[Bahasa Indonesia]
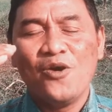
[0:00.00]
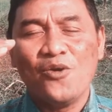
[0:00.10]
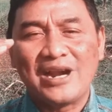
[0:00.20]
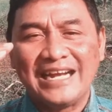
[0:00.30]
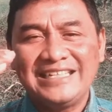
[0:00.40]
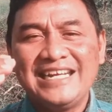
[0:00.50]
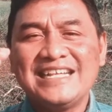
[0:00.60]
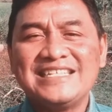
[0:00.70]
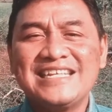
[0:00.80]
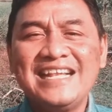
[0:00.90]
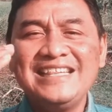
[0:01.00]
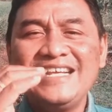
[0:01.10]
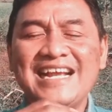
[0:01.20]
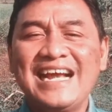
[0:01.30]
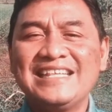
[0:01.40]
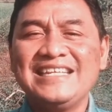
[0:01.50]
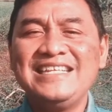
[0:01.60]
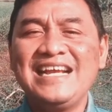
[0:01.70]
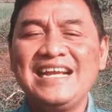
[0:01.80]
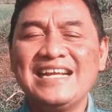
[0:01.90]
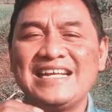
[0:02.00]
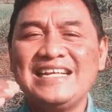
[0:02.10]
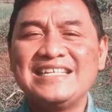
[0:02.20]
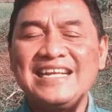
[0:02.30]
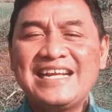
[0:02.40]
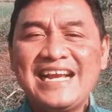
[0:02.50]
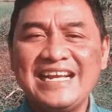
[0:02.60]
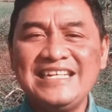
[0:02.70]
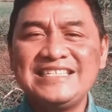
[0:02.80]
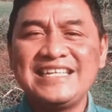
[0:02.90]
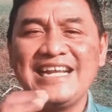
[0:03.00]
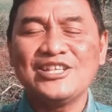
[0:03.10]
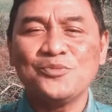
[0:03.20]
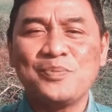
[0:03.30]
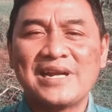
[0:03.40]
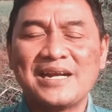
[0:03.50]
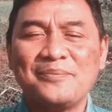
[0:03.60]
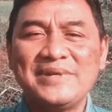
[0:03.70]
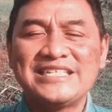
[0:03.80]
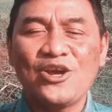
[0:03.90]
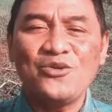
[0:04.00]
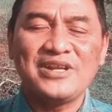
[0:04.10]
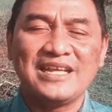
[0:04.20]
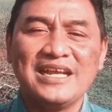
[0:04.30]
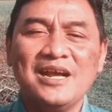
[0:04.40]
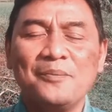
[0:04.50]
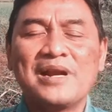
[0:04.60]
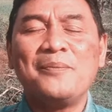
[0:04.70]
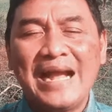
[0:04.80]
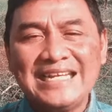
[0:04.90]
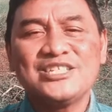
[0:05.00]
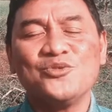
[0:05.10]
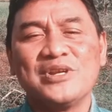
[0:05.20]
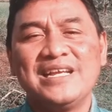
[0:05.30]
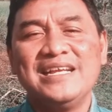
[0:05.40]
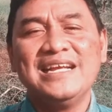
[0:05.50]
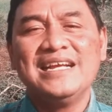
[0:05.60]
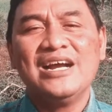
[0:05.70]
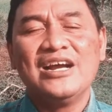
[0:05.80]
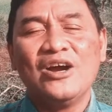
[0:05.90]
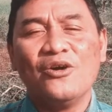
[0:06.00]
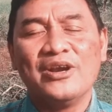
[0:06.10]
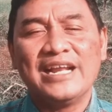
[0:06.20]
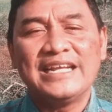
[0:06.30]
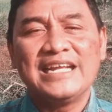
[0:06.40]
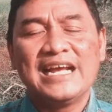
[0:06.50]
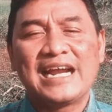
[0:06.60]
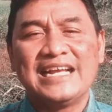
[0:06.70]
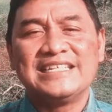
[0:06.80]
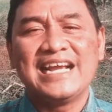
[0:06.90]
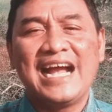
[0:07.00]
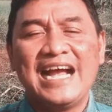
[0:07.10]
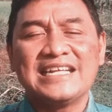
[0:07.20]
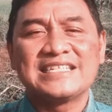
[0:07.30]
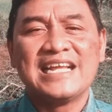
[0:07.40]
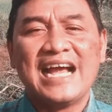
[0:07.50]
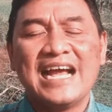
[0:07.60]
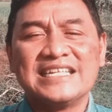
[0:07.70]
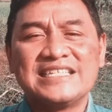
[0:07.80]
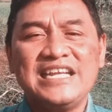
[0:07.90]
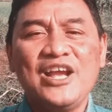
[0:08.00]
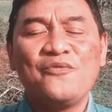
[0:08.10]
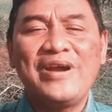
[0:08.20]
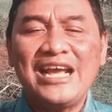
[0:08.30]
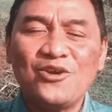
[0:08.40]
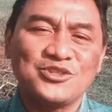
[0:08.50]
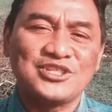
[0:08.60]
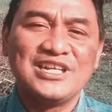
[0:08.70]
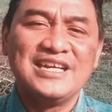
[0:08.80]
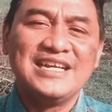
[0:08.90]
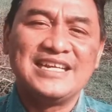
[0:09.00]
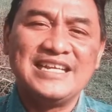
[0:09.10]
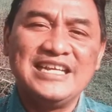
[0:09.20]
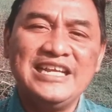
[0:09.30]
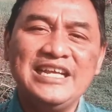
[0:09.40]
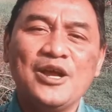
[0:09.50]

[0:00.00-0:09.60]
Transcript: orangnya dan cantik hatinya dijadikan istri atau permaisuri. Permaisuri oleh Raja Ashasiveros di